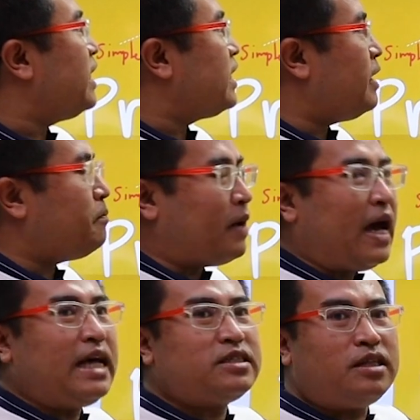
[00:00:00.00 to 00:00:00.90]
นกันครับ
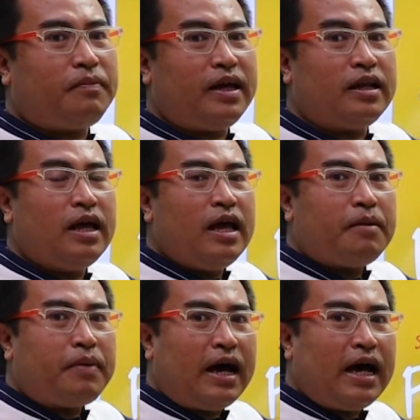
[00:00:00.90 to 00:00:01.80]
past ก็จะเป็น
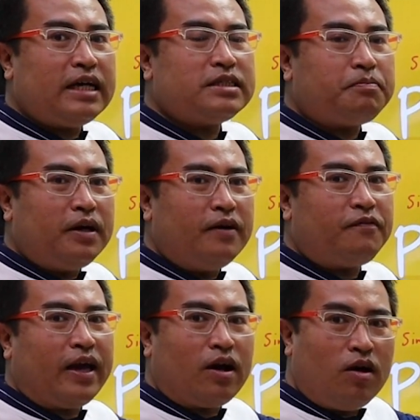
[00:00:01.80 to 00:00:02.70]
past
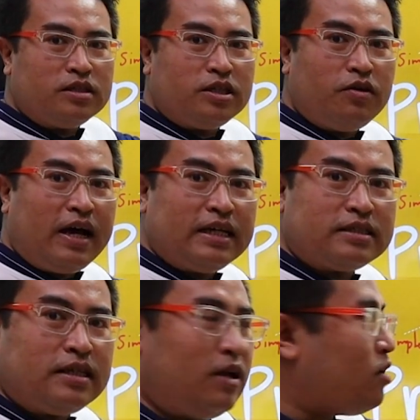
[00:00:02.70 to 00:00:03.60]
perfect continuous
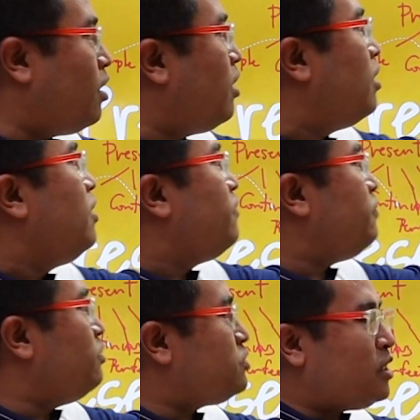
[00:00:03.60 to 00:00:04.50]
แล้วก็
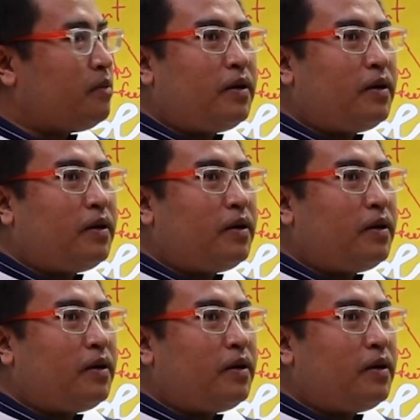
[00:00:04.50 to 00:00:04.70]
future